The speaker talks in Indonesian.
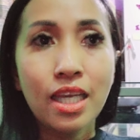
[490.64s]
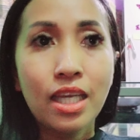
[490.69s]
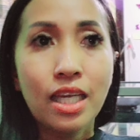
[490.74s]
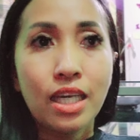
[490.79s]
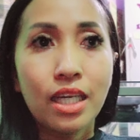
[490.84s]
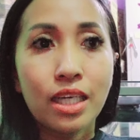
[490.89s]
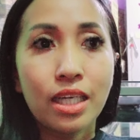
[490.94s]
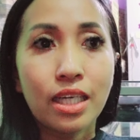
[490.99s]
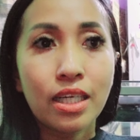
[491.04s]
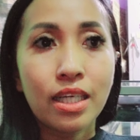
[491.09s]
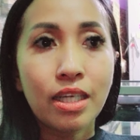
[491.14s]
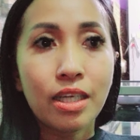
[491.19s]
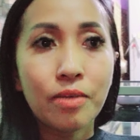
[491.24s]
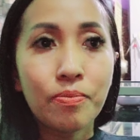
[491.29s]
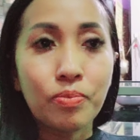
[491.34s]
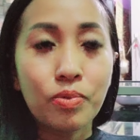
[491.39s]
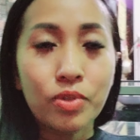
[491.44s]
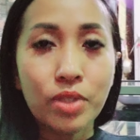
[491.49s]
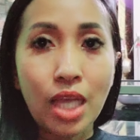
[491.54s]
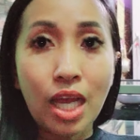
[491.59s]
uh,
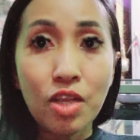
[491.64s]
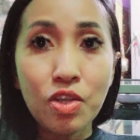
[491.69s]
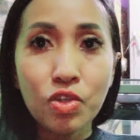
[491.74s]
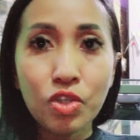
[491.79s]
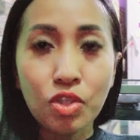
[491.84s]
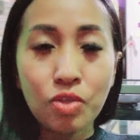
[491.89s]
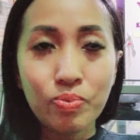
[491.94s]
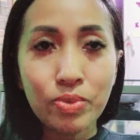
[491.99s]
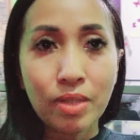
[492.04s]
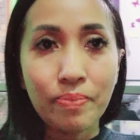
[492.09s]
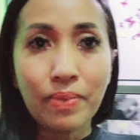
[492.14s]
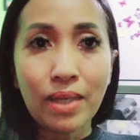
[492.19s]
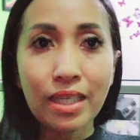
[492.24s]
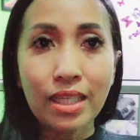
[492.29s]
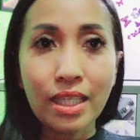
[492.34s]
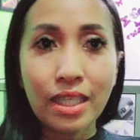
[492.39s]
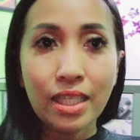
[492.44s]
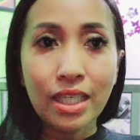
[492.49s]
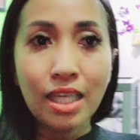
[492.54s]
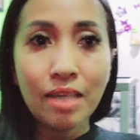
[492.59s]
punya YouTube seperti
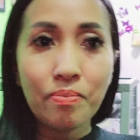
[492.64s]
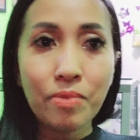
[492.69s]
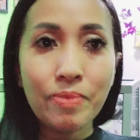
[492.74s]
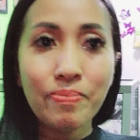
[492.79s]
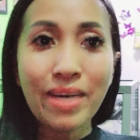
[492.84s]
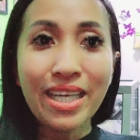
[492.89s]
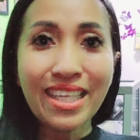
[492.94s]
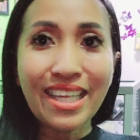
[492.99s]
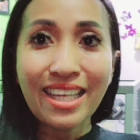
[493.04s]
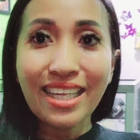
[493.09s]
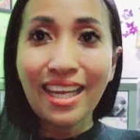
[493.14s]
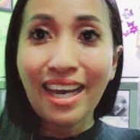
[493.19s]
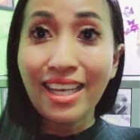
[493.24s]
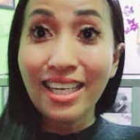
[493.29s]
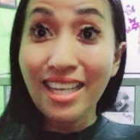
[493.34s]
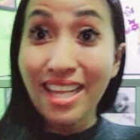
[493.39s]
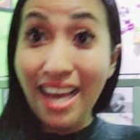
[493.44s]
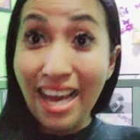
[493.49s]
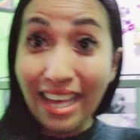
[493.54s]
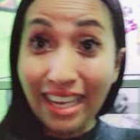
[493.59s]
ini membagikan
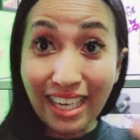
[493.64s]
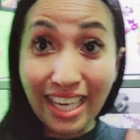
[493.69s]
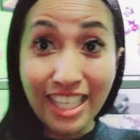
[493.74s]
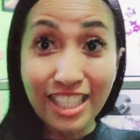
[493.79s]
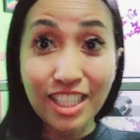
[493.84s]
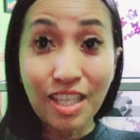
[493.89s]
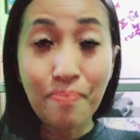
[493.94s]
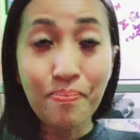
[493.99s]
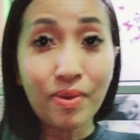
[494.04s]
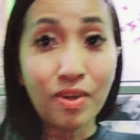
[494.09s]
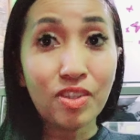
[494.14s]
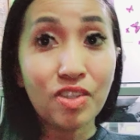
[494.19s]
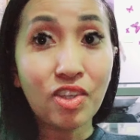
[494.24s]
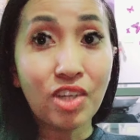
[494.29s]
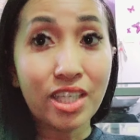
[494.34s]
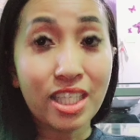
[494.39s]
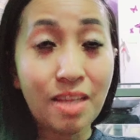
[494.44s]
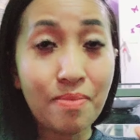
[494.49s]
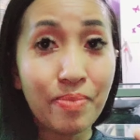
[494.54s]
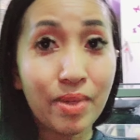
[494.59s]
resep
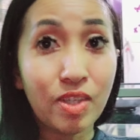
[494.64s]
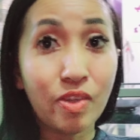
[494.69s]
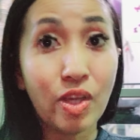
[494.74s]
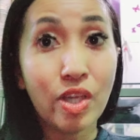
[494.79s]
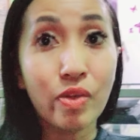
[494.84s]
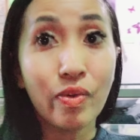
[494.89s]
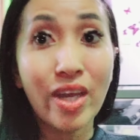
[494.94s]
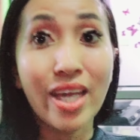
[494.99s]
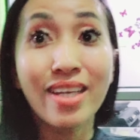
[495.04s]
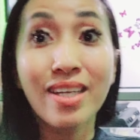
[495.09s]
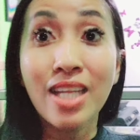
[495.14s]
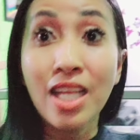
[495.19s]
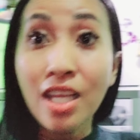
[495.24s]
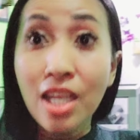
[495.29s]
rutin perkuikuen